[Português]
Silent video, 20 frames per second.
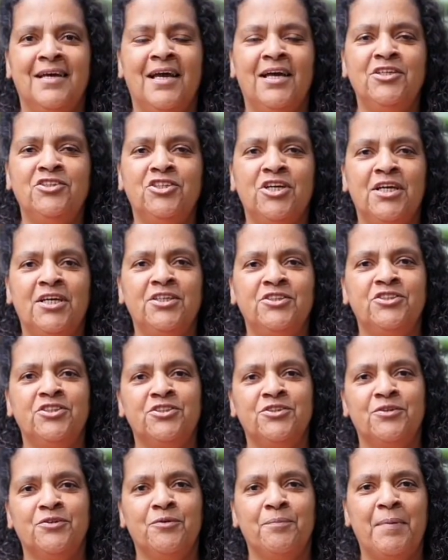Ei,
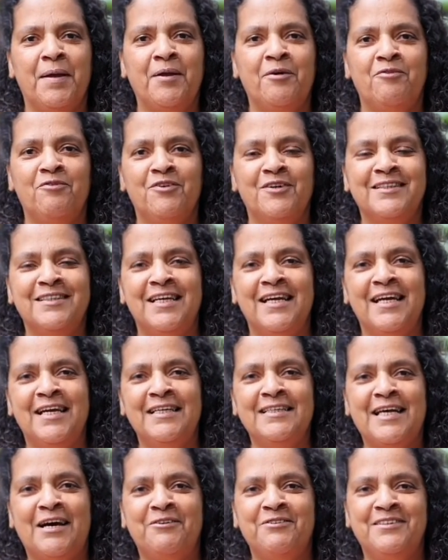gente, tudo bem com
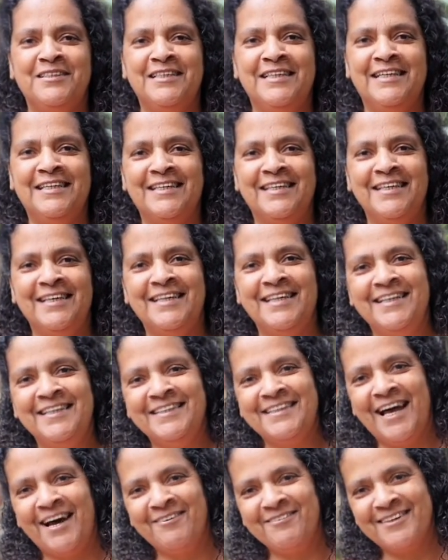vocês? Alzira aqui,
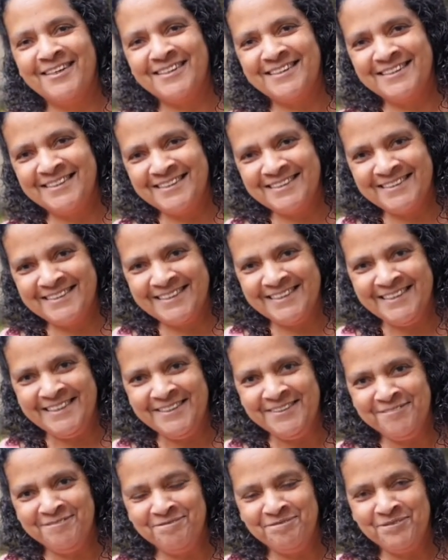Quintal da
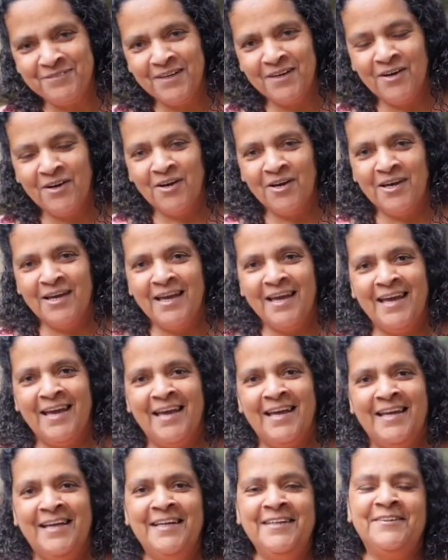Zizi.
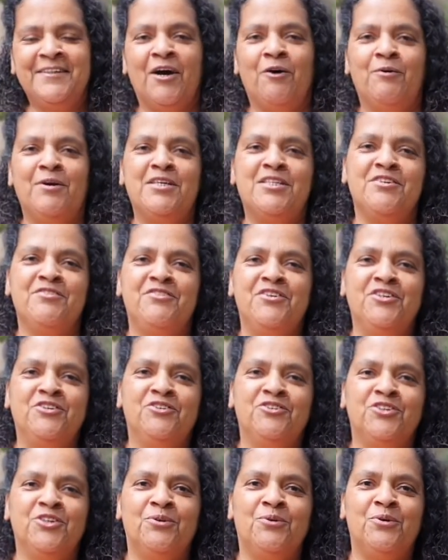Então, esse
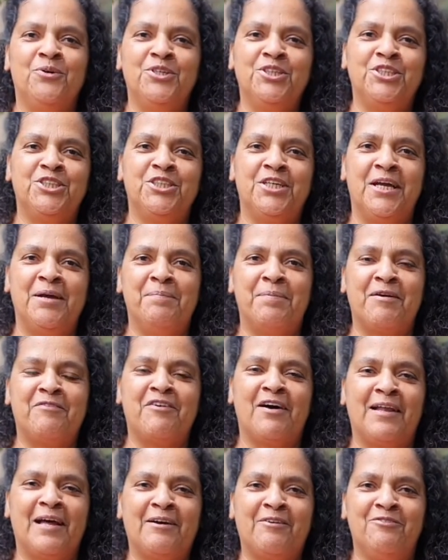vídeo de hoje é para
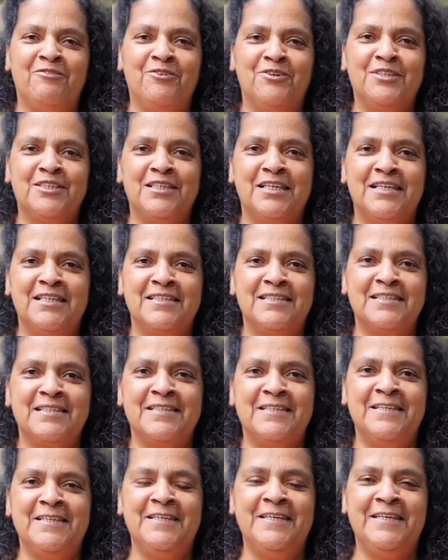falar com vocês
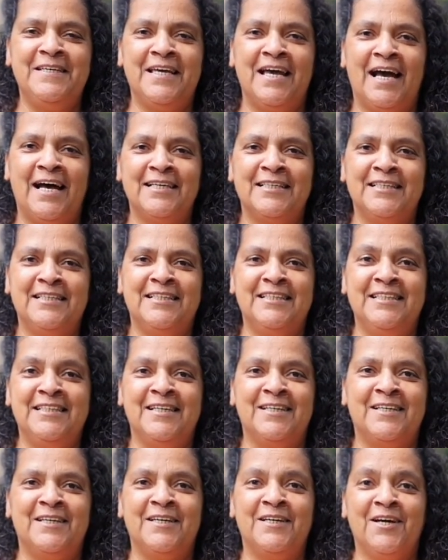que a Zizi
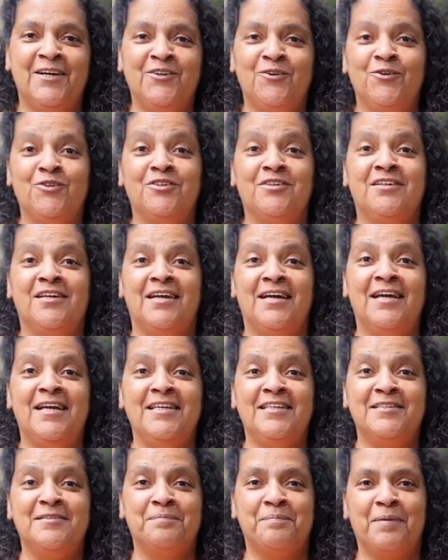aqui ganhou
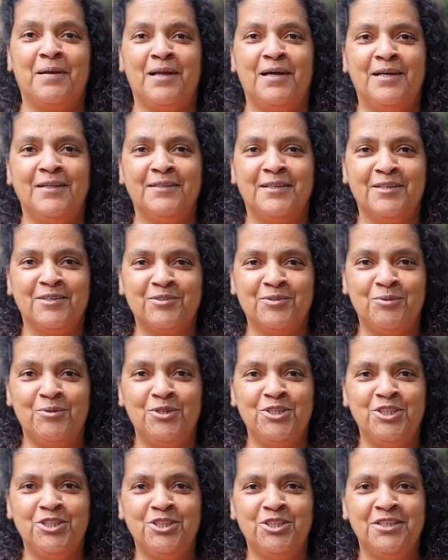três plantas
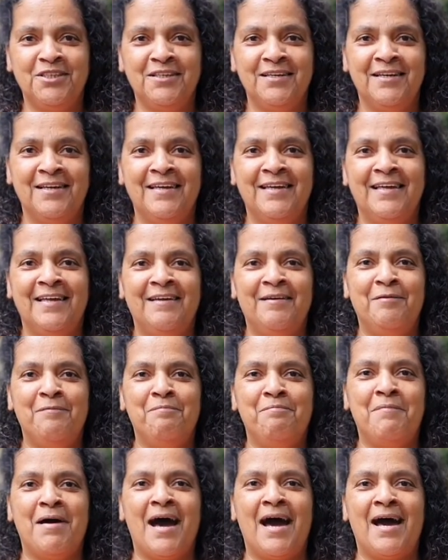hoje
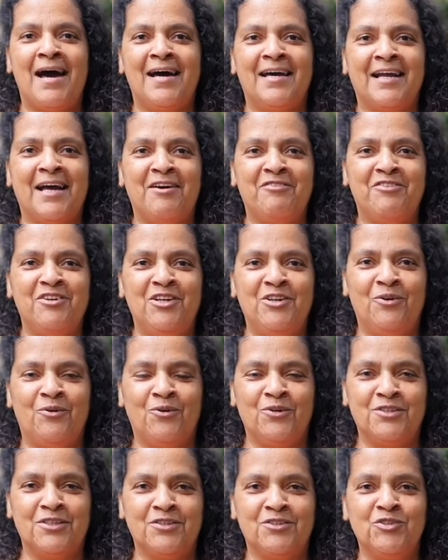
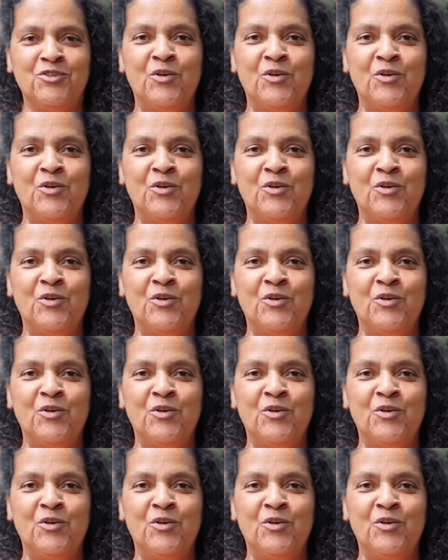maravilhosas.